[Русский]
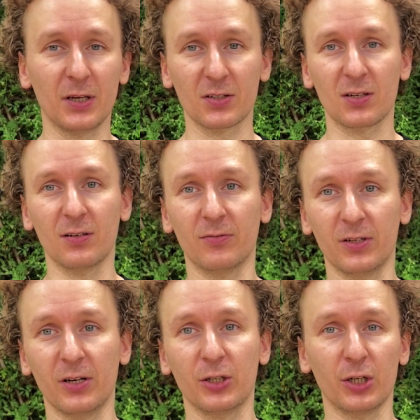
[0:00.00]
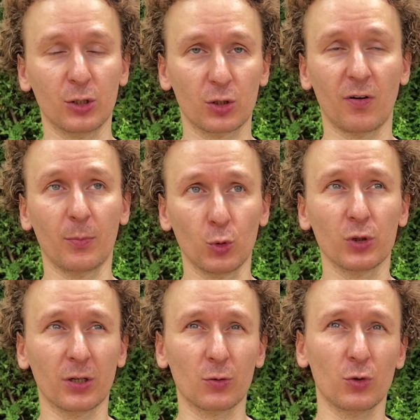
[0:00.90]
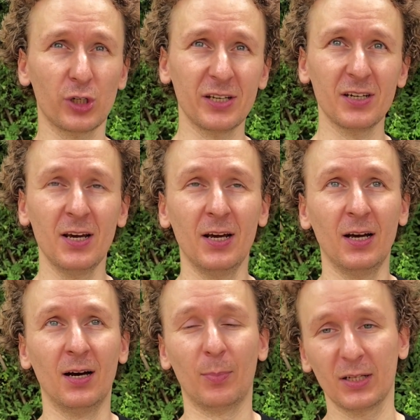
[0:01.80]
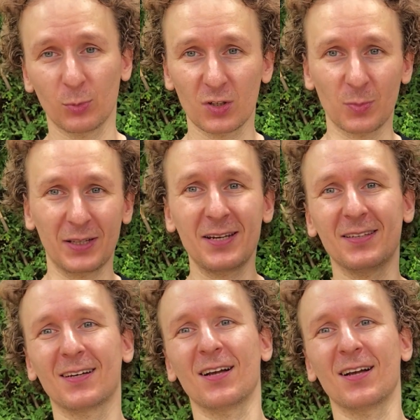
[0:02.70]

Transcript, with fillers: если вы решите, что вам нужно их изучать, поэтому досмотрите до